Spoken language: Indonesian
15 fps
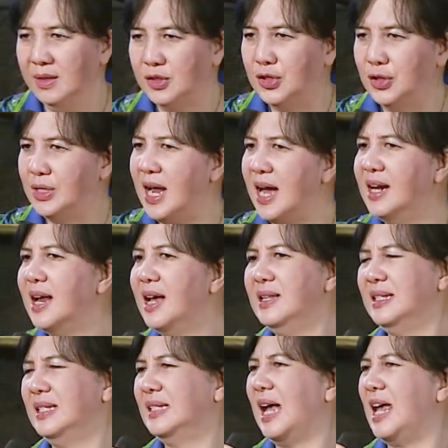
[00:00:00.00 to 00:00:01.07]
Saudara,
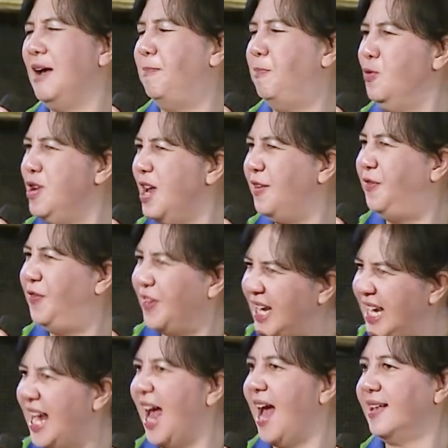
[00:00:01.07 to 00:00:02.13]
saya punya
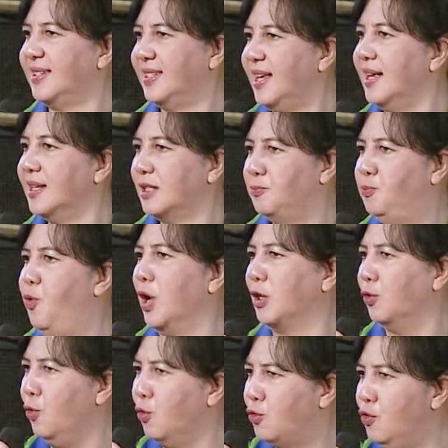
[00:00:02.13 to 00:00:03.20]
free akses
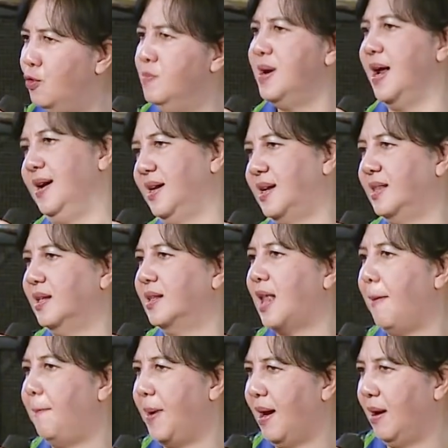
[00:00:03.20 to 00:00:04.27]
buat hukum dan
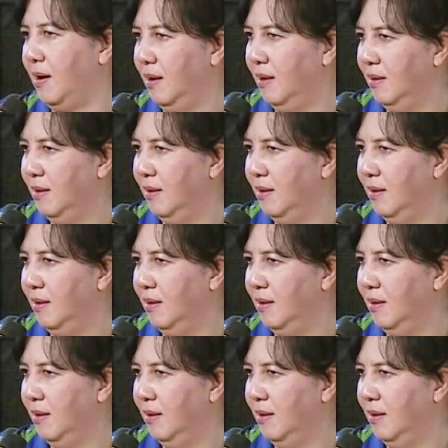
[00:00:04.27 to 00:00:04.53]
ketetapan.